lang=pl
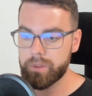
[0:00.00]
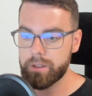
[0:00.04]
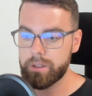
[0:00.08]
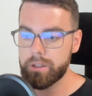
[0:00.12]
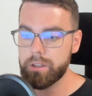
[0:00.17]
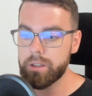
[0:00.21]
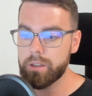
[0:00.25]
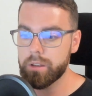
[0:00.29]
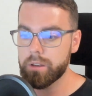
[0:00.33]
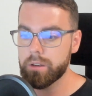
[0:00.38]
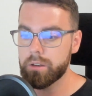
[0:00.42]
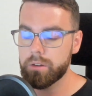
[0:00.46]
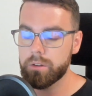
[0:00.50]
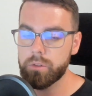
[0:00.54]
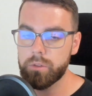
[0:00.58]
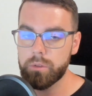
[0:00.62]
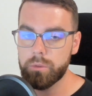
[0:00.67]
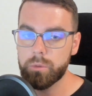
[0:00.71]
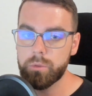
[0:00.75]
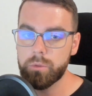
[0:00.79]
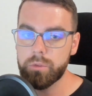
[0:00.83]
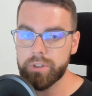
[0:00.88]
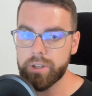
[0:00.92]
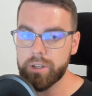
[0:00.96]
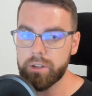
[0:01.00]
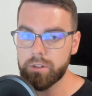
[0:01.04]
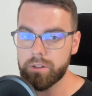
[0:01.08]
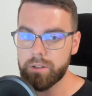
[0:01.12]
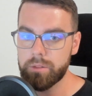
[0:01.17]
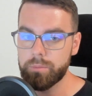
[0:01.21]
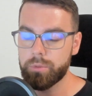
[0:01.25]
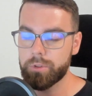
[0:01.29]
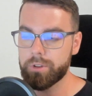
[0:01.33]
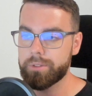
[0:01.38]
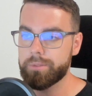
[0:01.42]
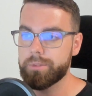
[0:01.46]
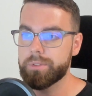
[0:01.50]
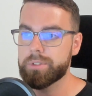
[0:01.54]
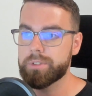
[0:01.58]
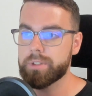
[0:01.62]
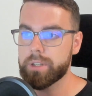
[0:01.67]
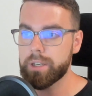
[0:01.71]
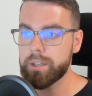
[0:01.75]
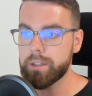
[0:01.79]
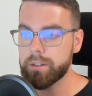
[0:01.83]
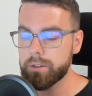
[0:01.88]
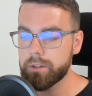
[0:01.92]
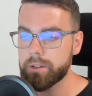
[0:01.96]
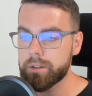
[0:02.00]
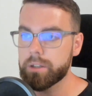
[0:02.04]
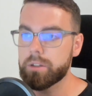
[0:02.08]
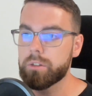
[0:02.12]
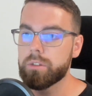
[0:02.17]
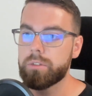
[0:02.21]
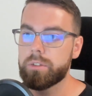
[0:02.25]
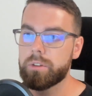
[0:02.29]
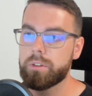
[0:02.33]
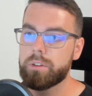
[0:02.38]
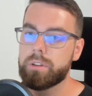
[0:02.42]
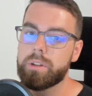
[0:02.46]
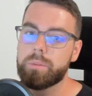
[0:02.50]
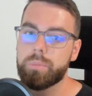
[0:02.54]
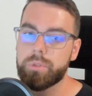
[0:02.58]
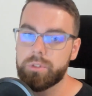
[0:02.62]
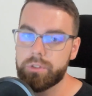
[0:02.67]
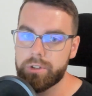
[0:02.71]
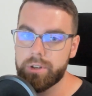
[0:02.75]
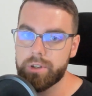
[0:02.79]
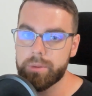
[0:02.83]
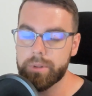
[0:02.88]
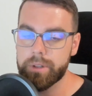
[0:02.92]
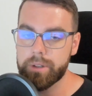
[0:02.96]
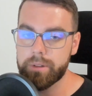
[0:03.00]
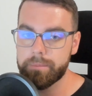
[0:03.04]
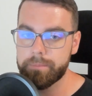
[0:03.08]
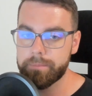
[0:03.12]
i różnego typu rozwiązania do tego, co jest nam potrzebne.